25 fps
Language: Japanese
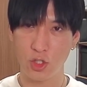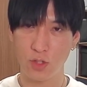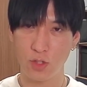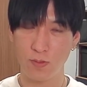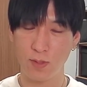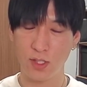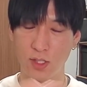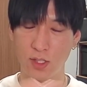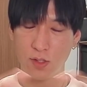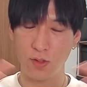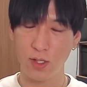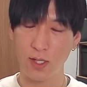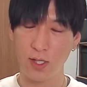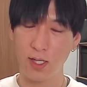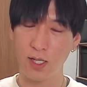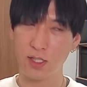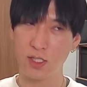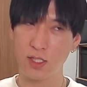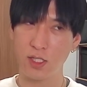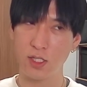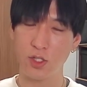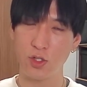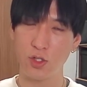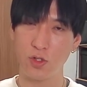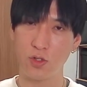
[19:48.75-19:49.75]
まあ、それが
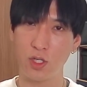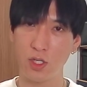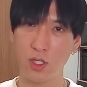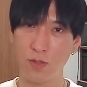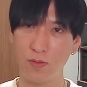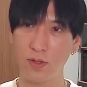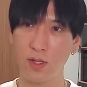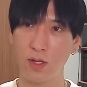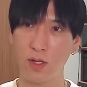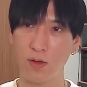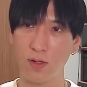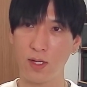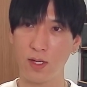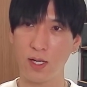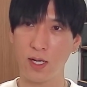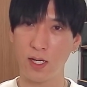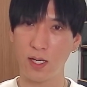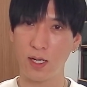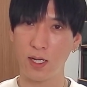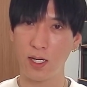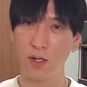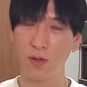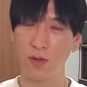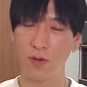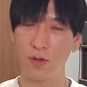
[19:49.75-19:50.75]
市場規模なの
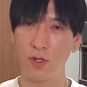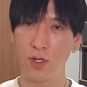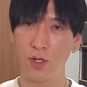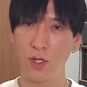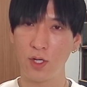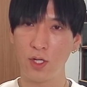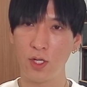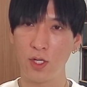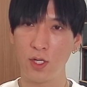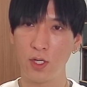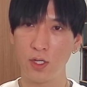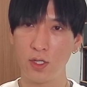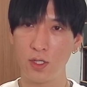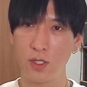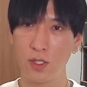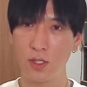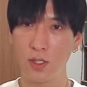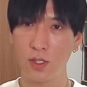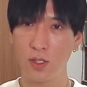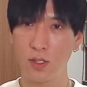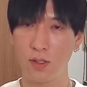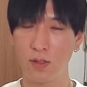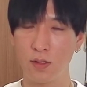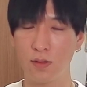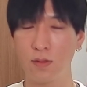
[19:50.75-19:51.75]
か、あの、
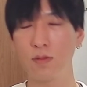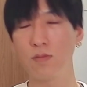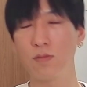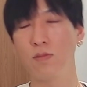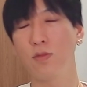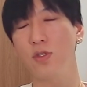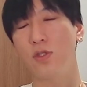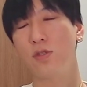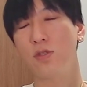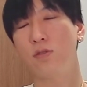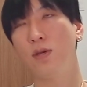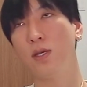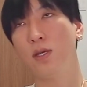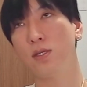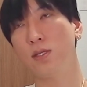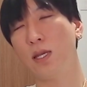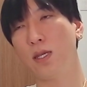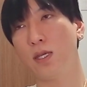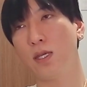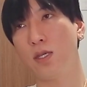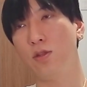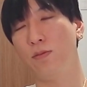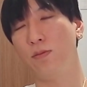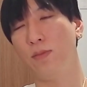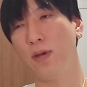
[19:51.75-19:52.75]
もしくは
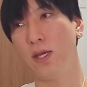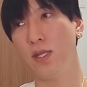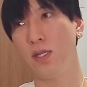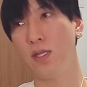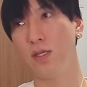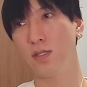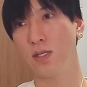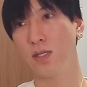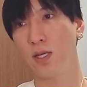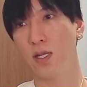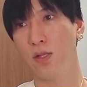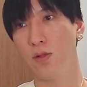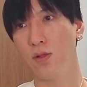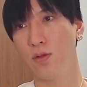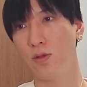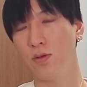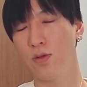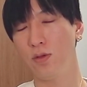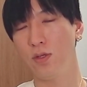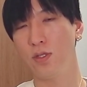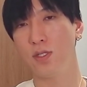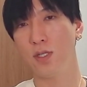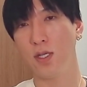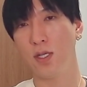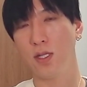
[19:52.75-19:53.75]
さっきの倍率からの優
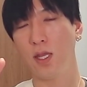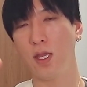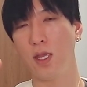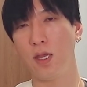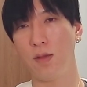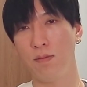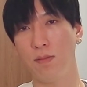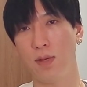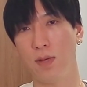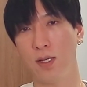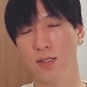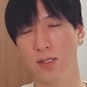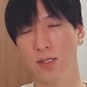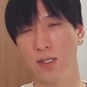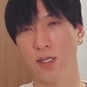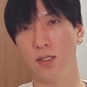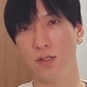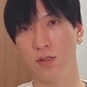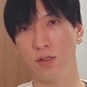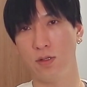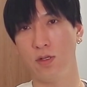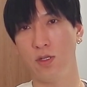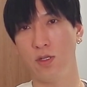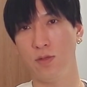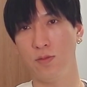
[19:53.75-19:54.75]
位性で、
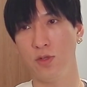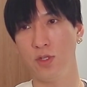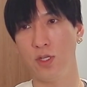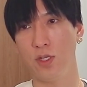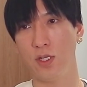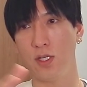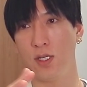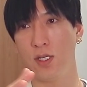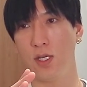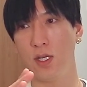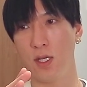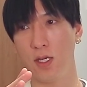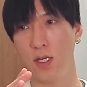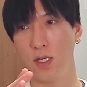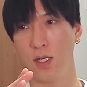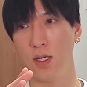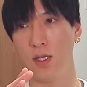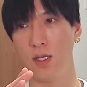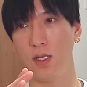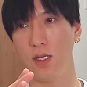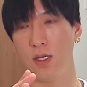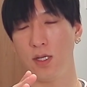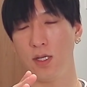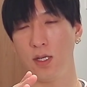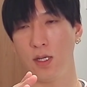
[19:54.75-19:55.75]
マザーズよりも日経平
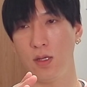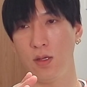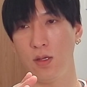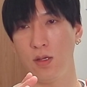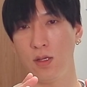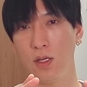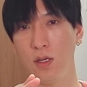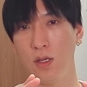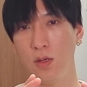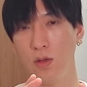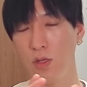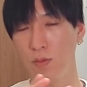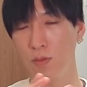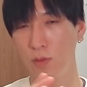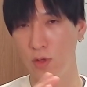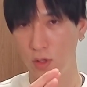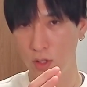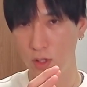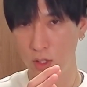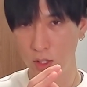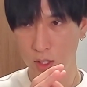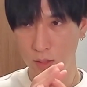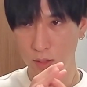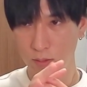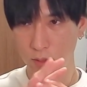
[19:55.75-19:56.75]
均、日経平均より
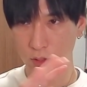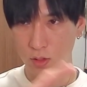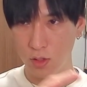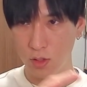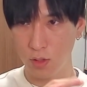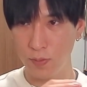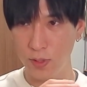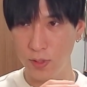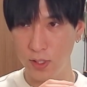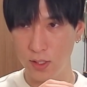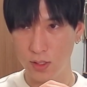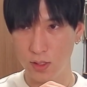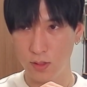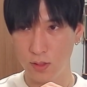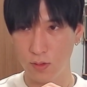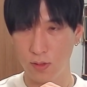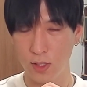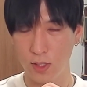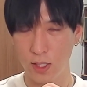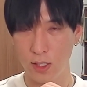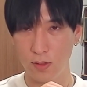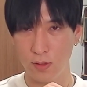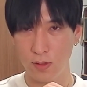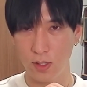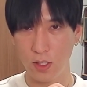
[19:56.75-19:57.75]
も、まあ、トピックスの方
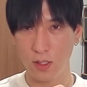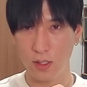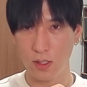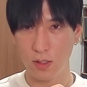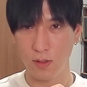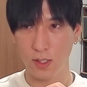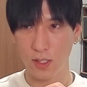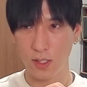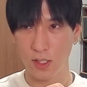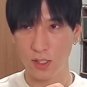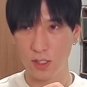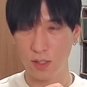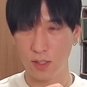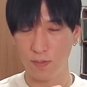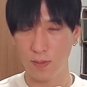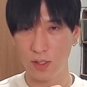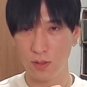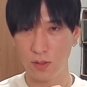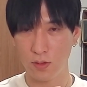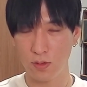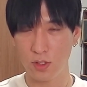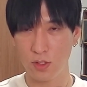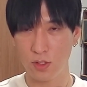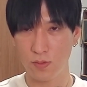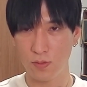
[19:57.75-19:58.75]
がいいよねっていう形で
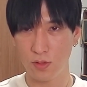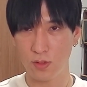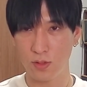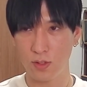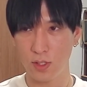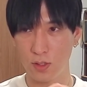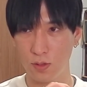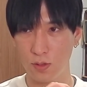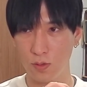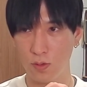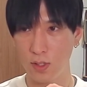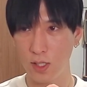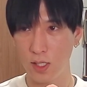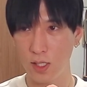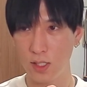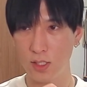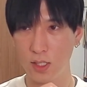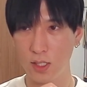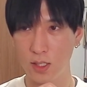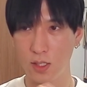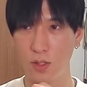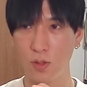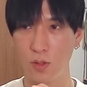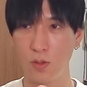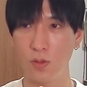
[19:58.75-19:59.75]
的を絞って、そこから
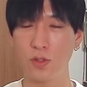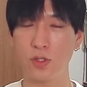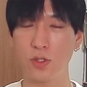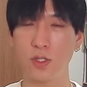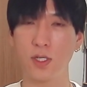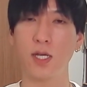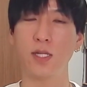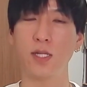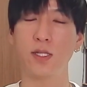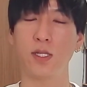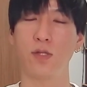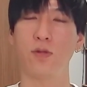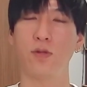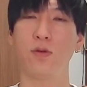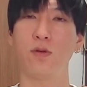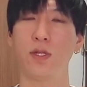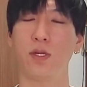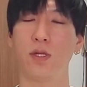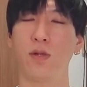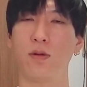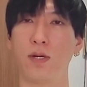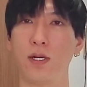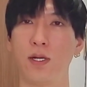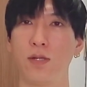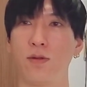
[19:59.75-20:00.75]
じゃあ業種間でどうなのかと